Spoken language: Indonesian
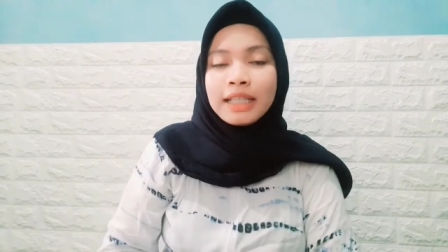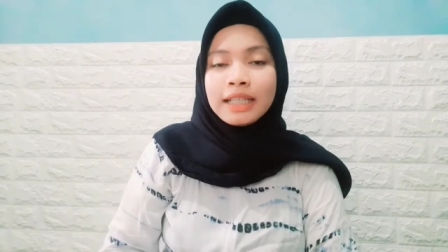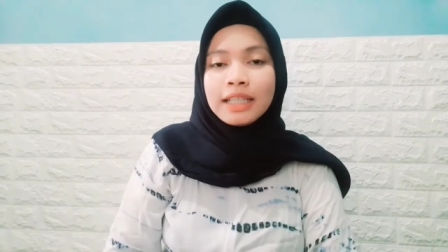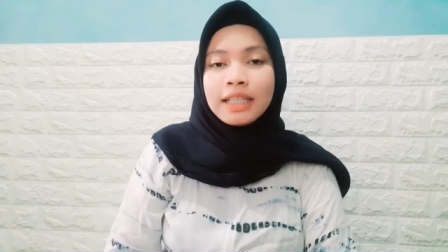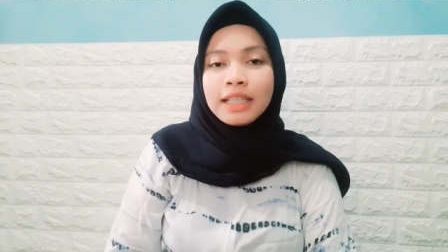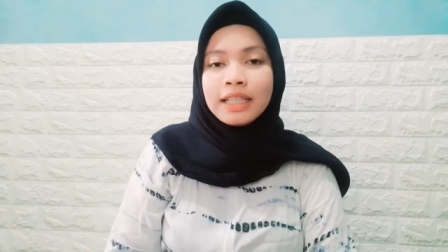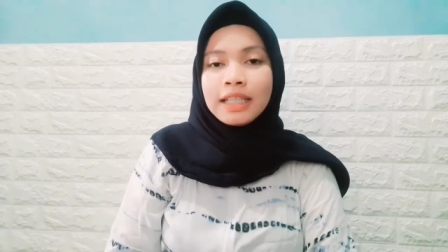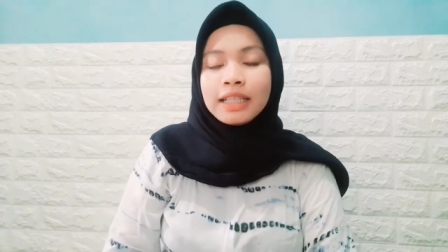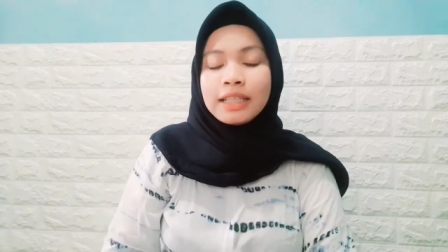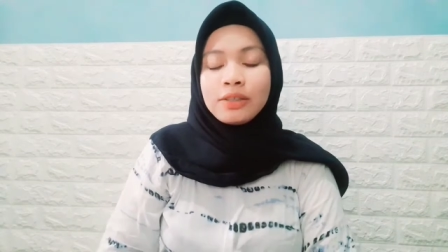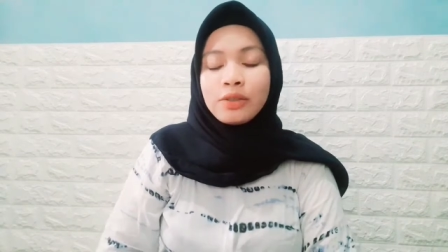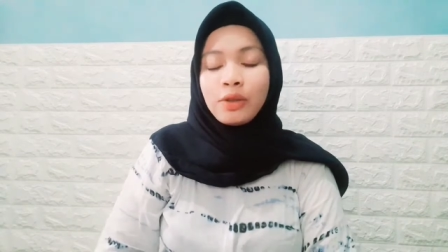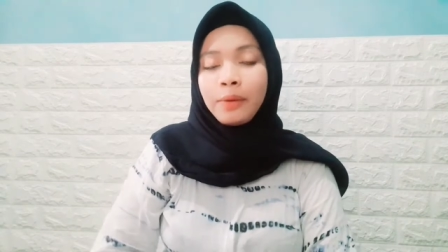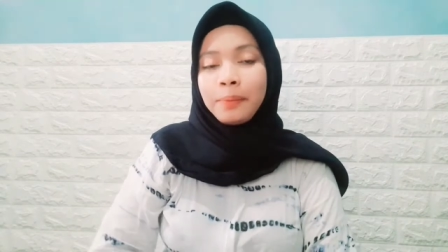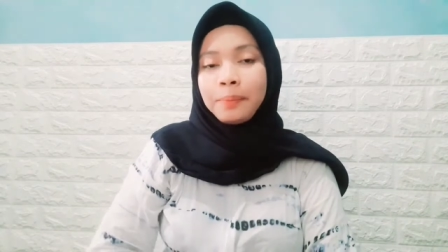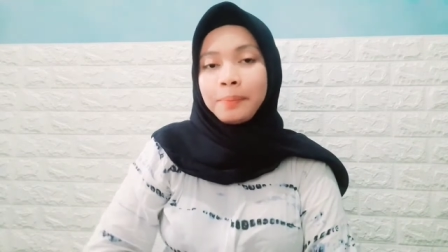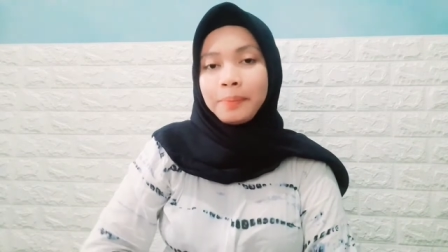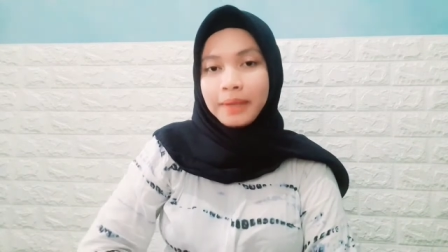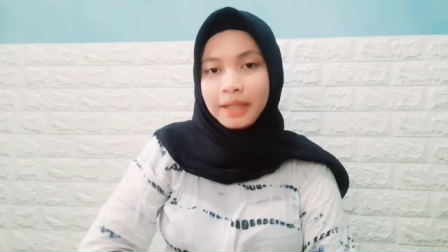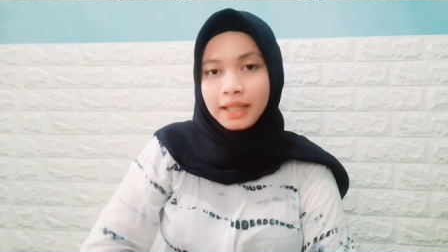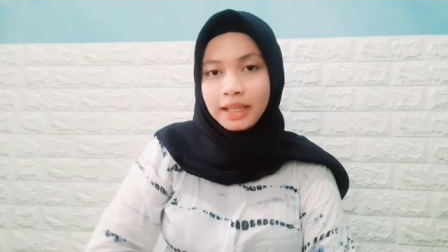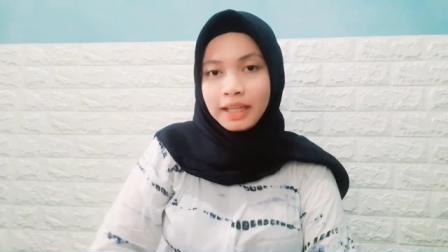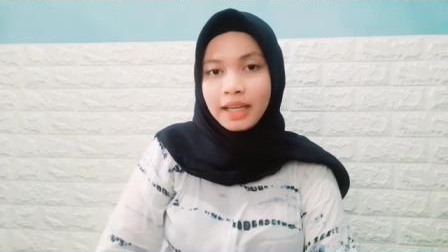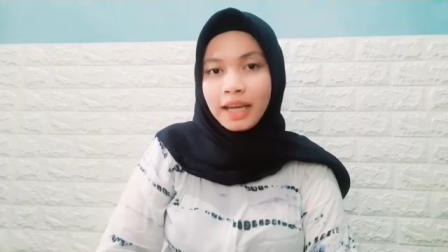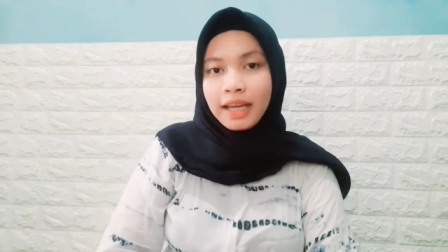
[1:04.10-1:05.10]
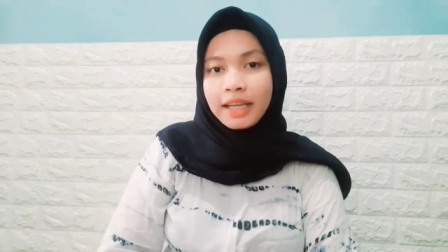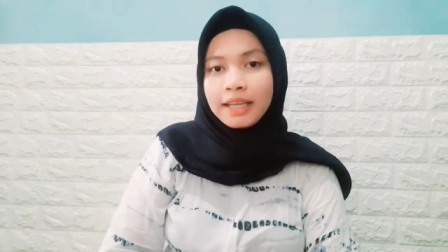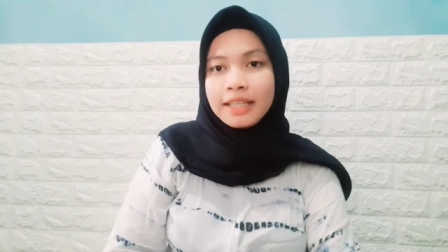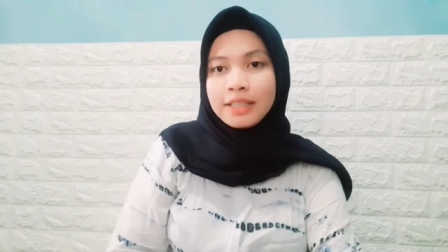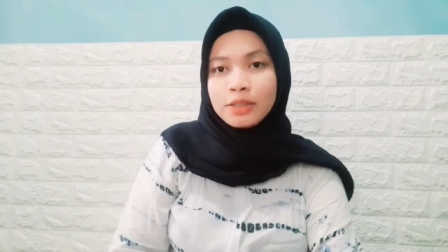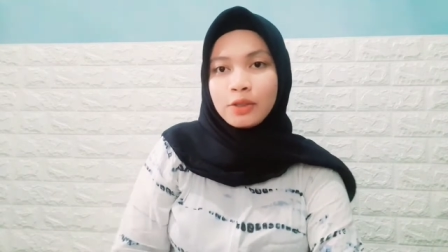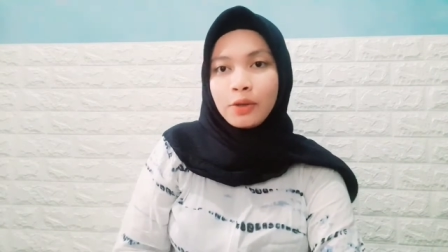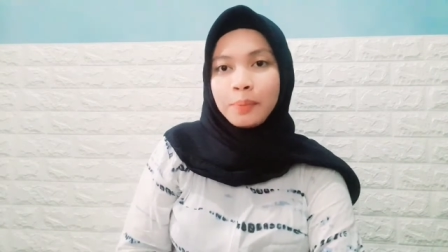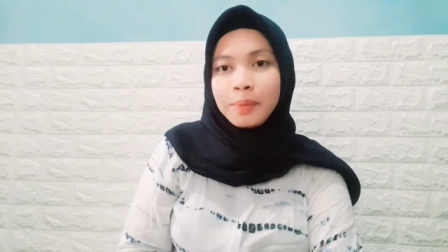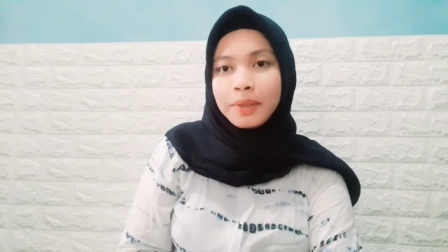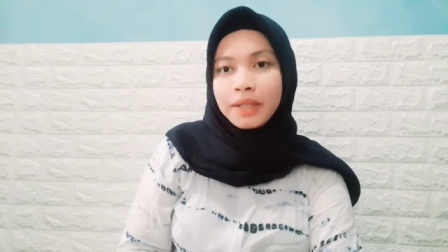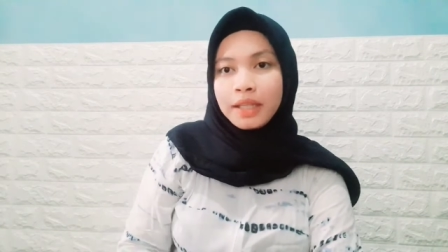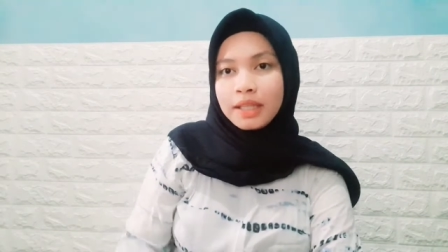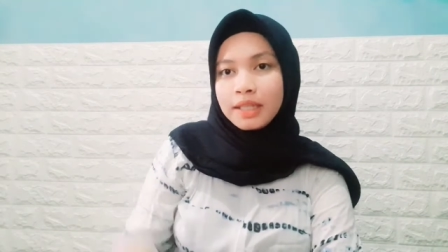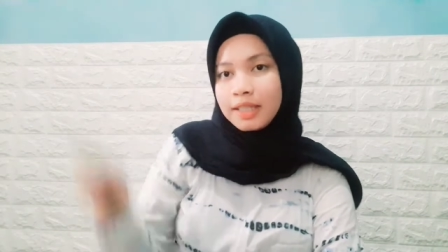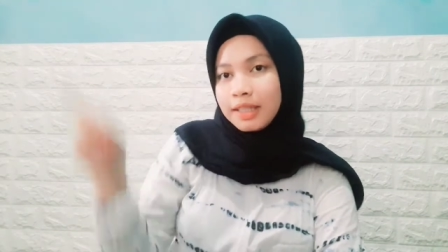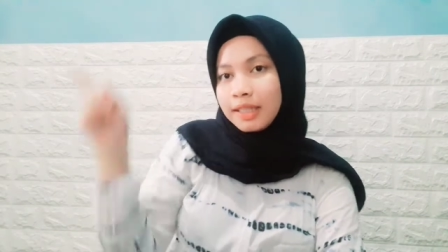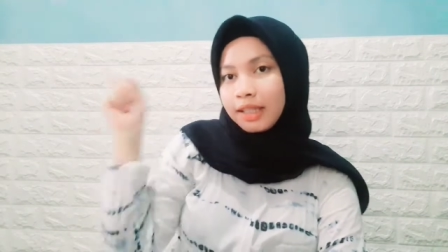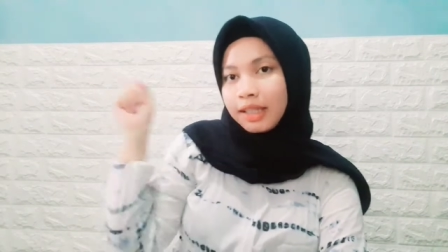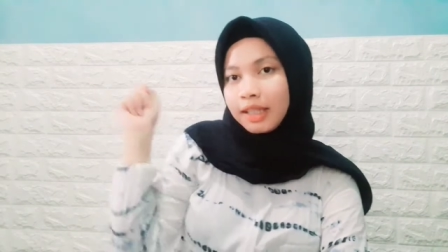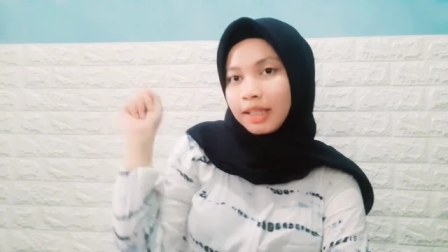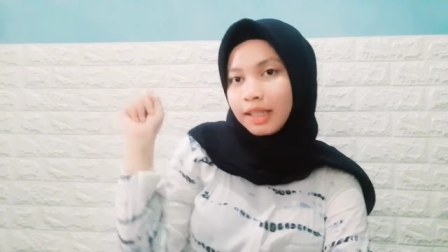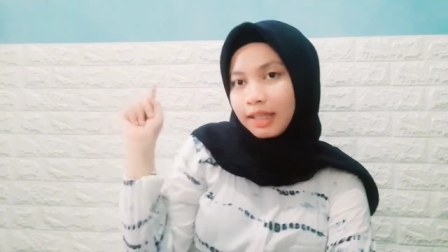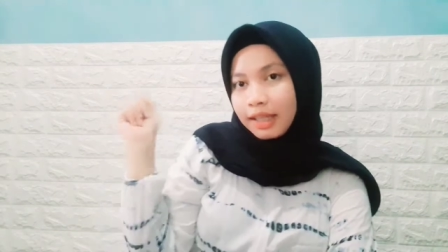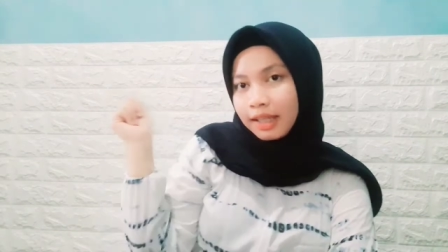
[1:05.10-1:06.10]
di Shopee, ID Shopee-nya di
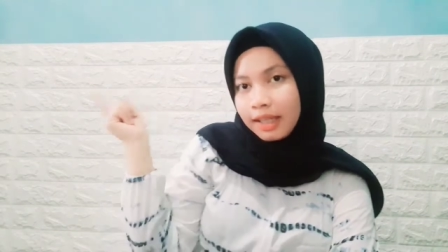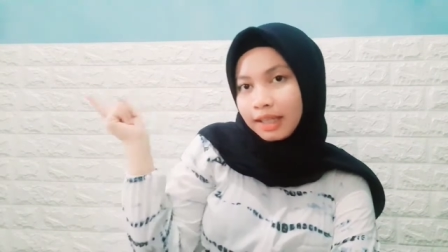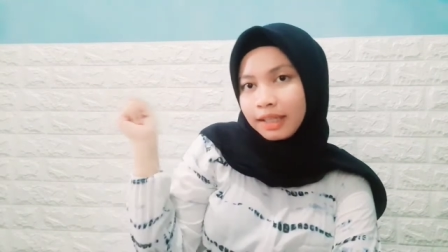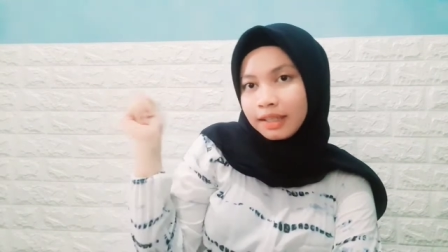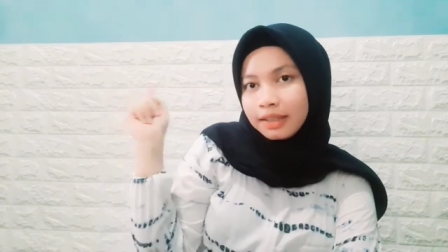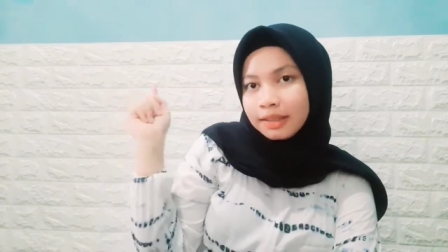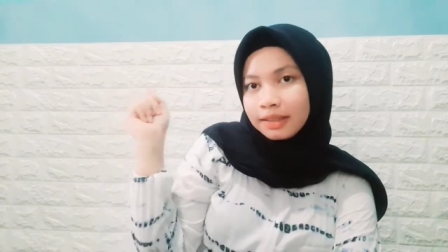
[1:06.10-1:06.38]
sini.